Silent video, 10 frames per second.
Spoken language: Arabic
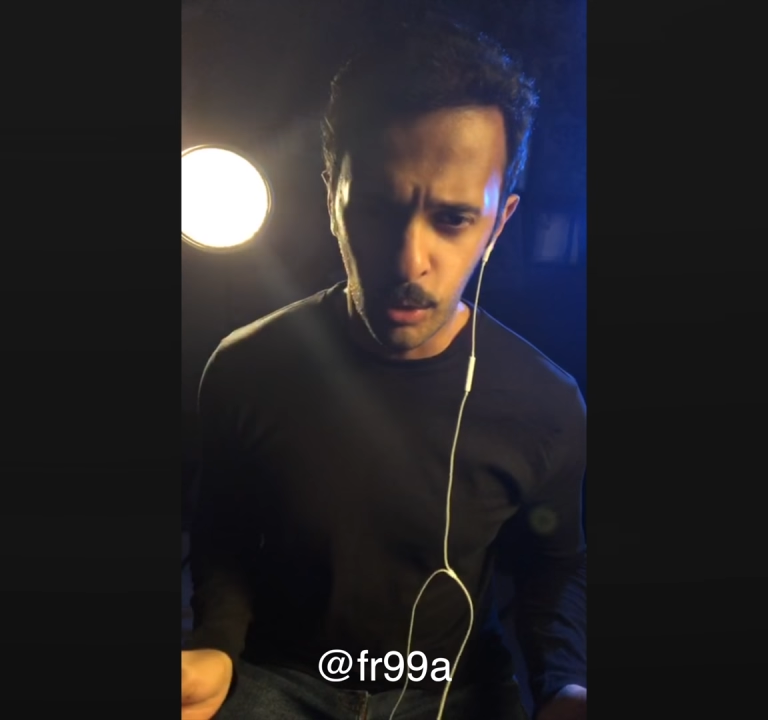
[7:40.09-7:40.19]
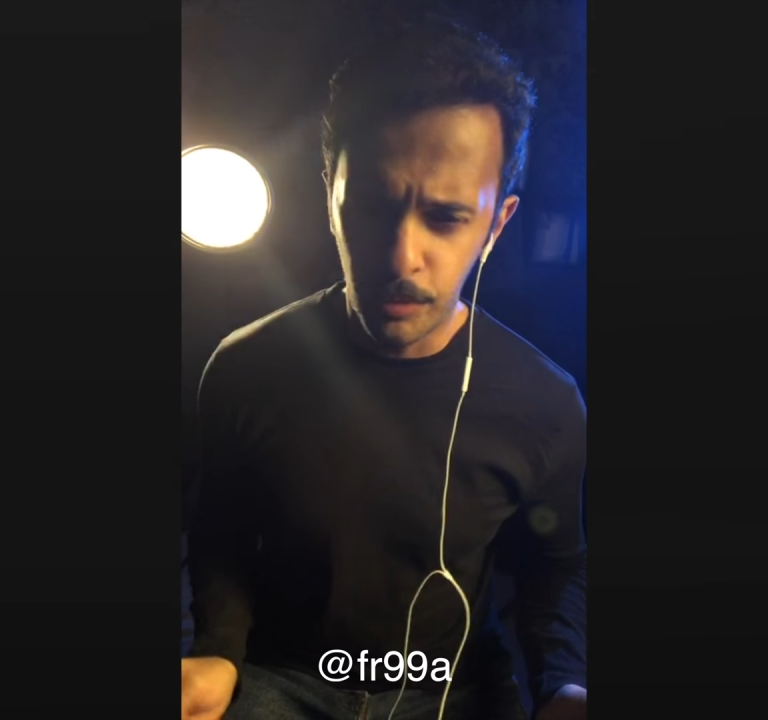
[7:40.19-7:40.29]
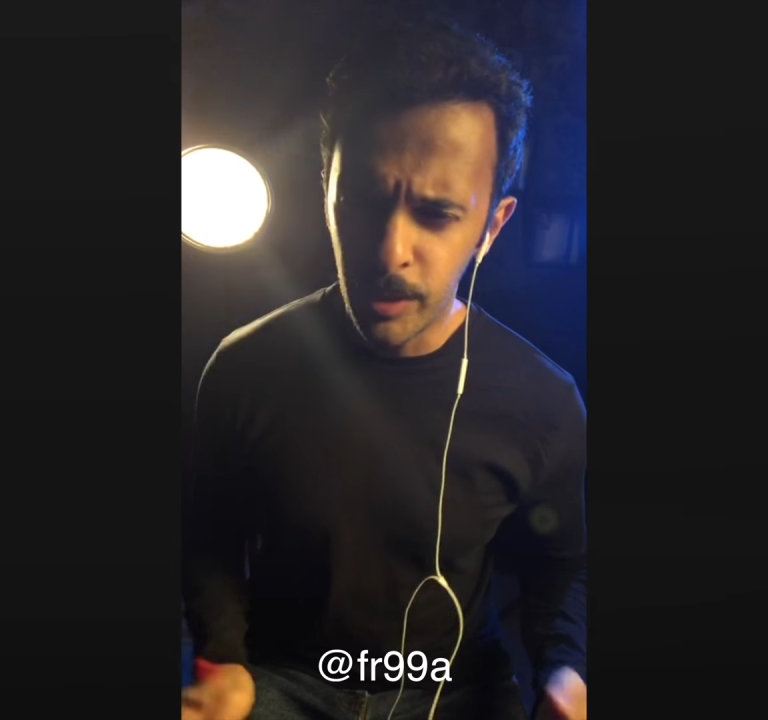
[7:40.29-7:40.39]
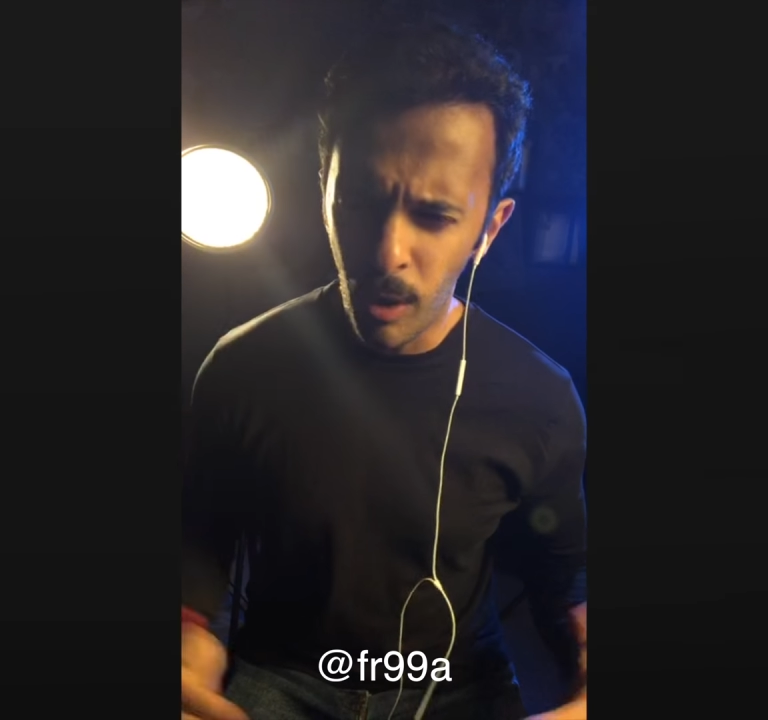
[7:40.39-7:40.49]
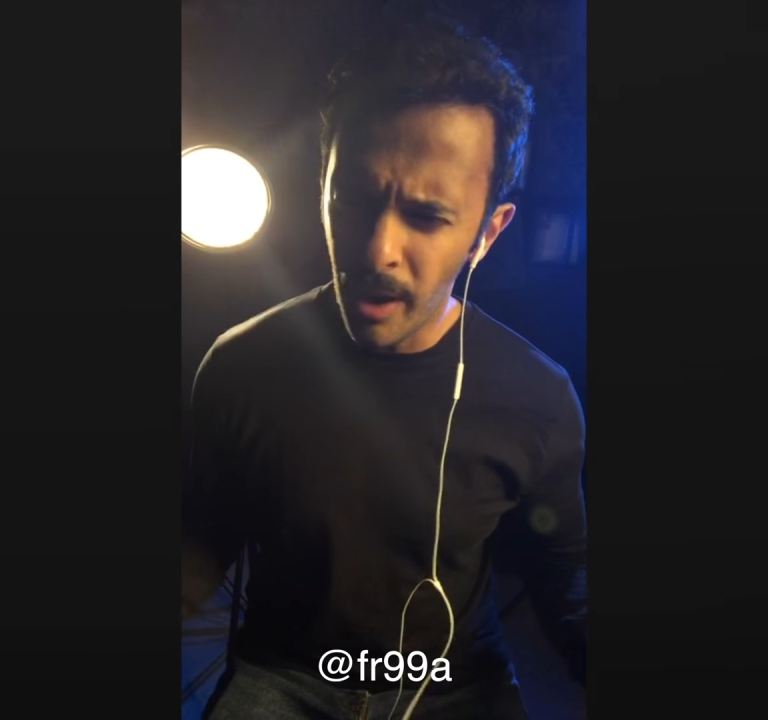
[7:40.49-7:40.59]

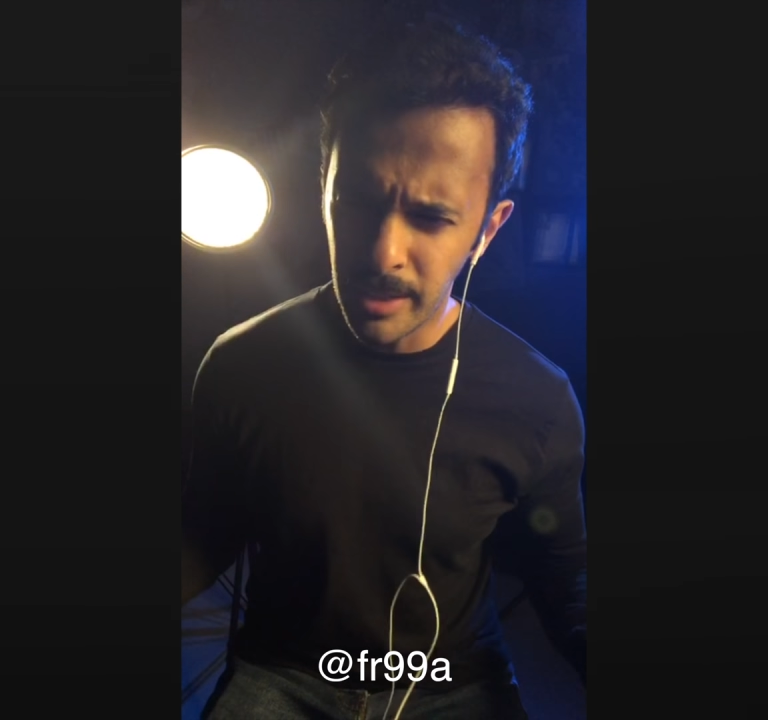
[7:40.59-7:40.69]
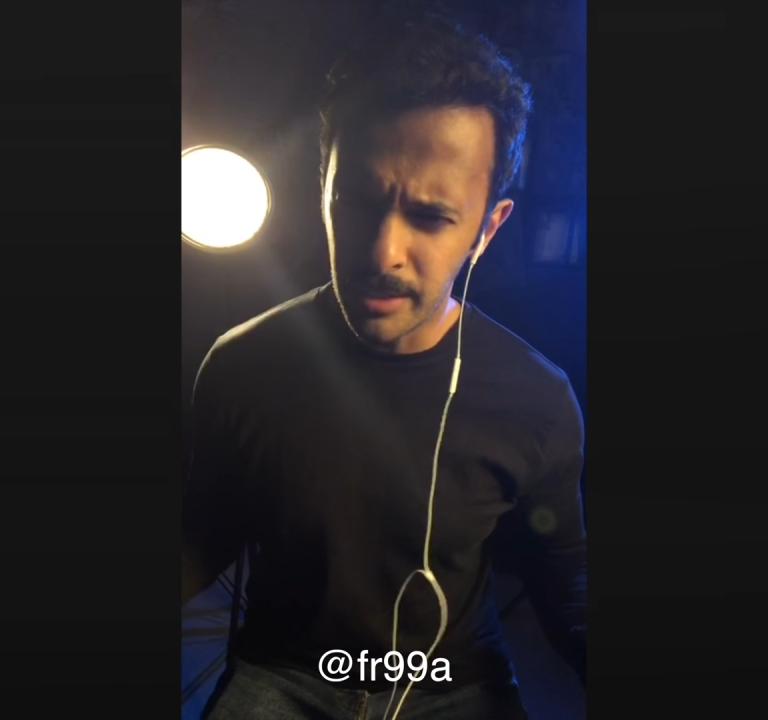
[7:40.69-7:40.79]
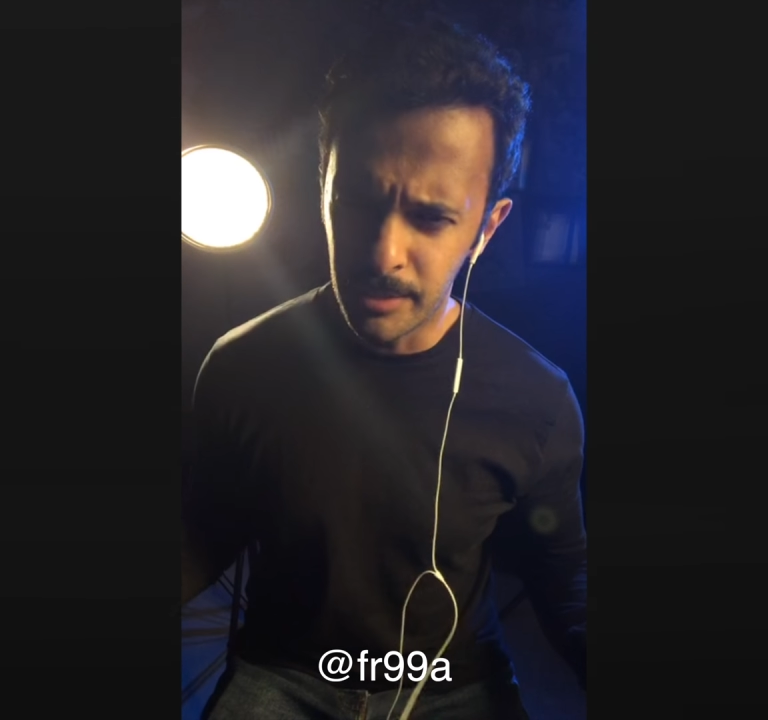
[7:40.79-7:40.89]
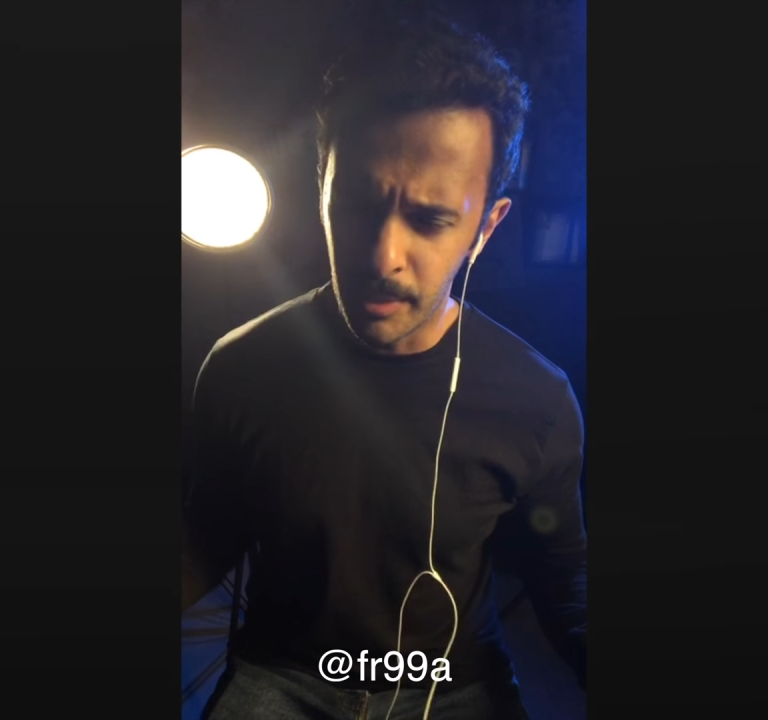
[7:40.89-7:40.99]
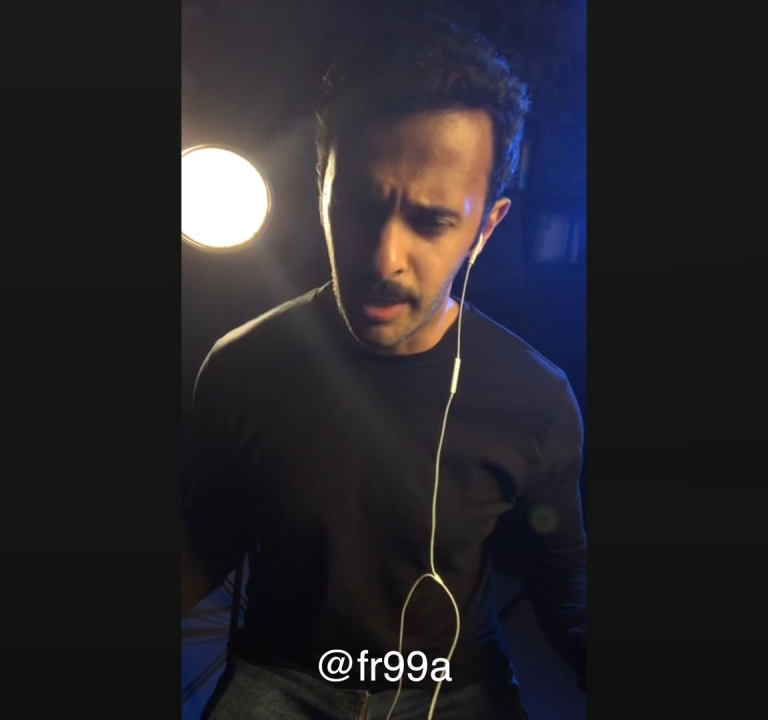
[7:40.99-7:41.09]
وفي
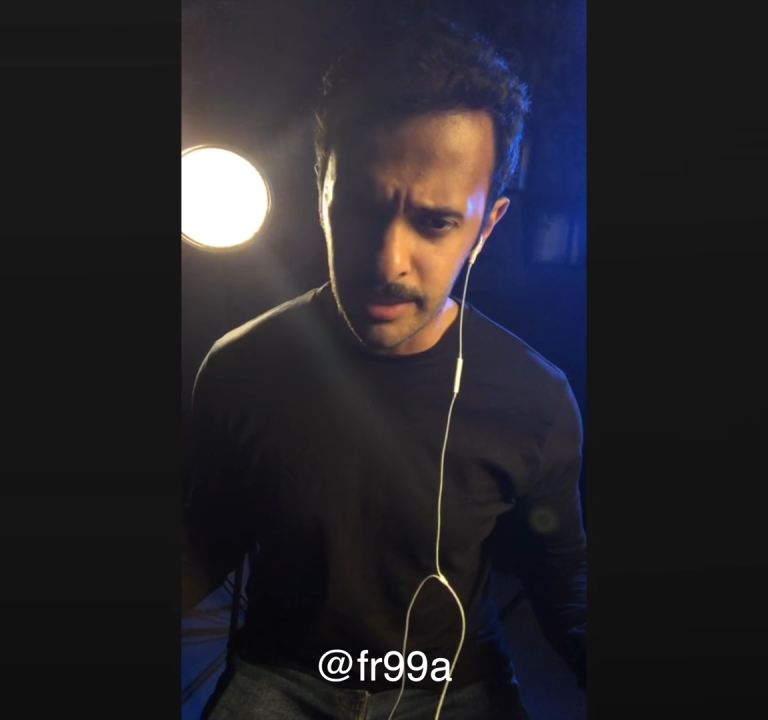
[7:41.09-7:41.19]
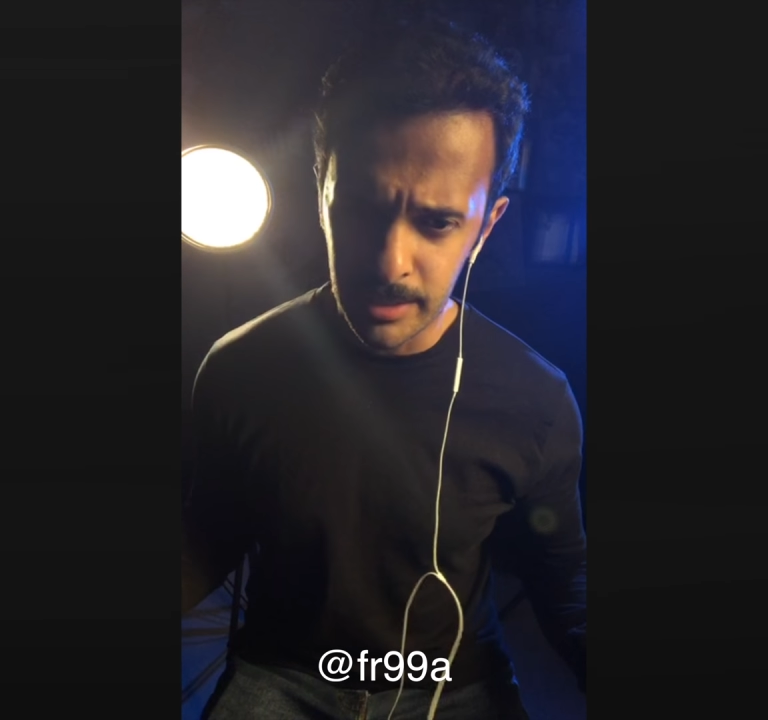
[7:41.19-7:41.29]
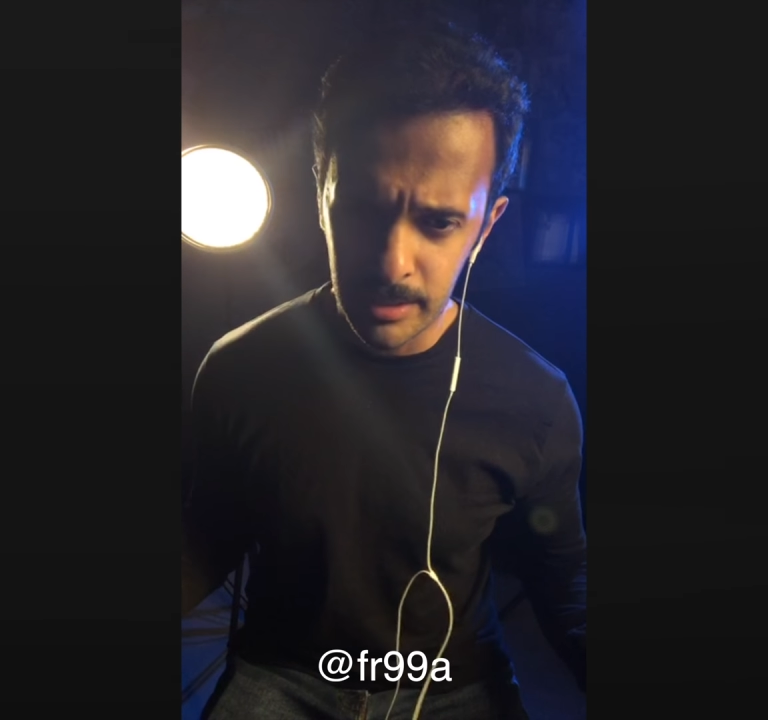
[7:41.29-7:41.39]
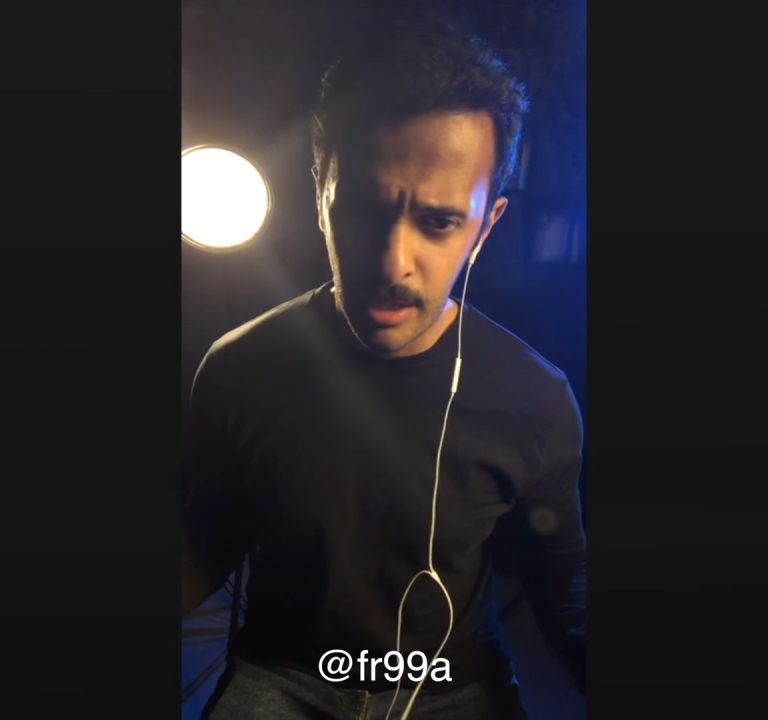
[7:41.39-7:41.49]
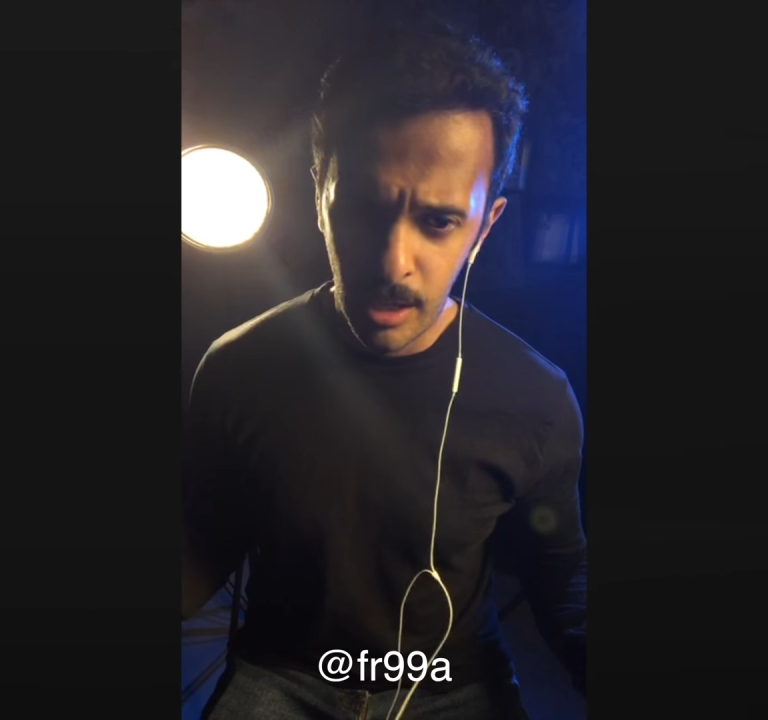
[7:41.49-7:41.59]
وايد ناس